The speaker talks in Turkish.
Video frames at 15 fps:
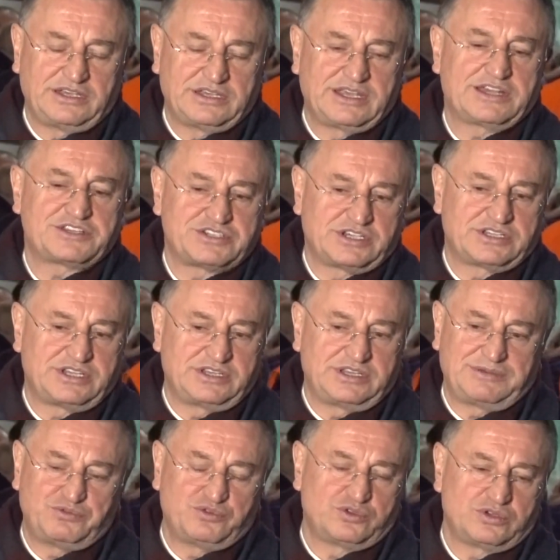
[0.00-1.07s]
e, gerçekten
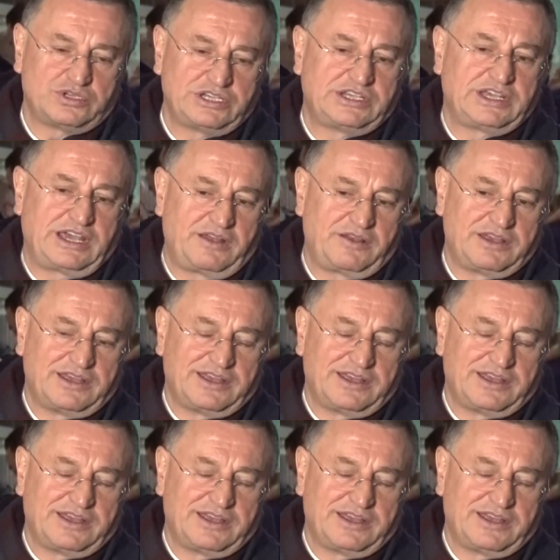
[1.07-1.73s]
de bu lige